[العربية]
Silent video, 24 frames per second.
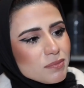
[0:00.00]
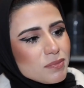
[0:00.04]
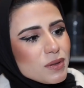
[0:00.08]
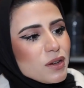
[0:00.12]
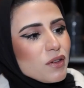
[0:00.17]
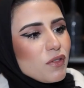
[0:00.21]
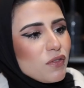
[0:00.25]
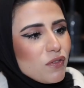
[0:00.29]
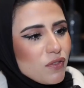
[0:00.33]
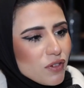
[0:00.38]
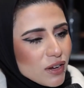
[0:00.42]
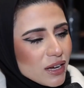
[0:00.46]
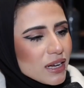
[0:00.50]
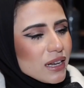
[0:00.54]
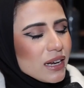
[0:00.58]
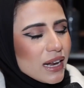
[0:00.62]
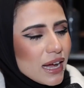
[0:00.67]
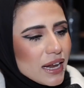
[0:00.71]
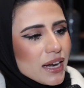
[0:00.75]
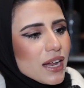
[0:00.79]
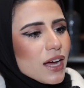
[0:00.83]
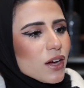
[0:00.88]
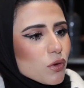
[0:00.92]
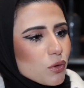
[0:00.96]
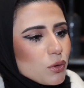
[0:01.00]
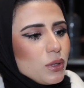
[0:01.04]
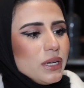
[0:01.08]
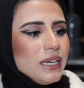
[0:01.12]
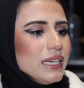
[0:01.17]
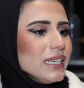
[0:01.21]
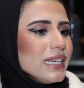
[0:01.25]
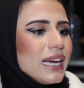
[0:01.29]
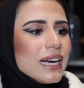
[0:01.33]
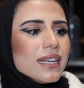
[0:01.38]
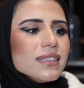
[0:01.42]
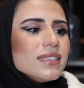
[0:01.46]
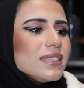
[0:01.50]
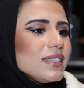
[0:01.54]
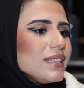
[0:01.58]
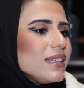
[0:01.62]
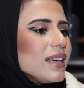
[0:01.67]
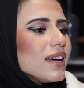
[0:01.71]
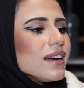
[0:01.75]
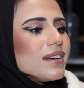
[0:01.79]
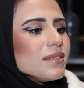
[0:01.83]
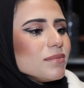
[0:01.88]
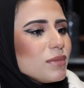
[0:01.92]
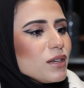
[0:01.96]
بالفعل انا اكون
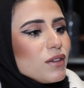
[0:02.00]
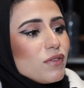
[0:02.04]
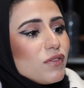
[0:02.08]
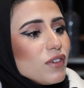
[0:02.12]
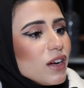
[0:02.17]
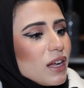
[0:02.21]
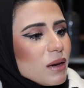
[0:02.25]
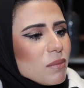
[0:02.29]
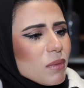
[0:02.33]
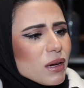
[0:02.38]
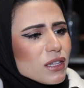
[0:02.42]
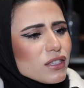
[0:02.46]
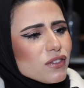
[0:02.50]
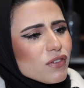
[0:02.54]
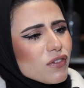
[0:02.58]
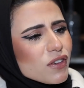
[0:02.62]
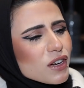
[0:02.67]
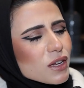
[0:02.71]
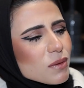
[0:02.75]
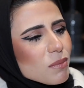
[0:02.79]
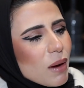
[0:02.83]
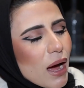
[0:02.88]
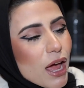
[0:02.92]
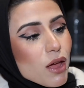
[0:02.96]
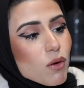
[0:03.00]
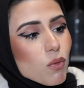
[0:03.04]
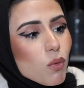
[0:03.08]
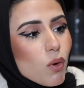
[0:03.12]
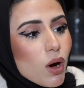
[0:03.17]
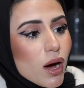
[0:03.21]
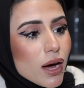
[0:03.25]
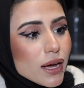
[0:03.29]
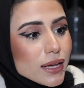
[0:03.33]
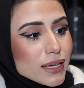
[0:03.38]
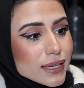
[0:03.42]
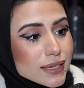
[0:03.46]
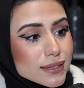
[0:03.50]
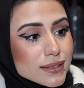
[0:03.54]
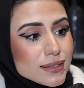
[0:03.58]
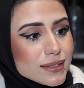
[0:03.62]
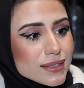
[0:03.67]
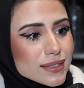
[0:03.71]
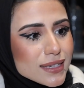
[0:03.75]
حياديه بالفعل ما تفرق معي وايد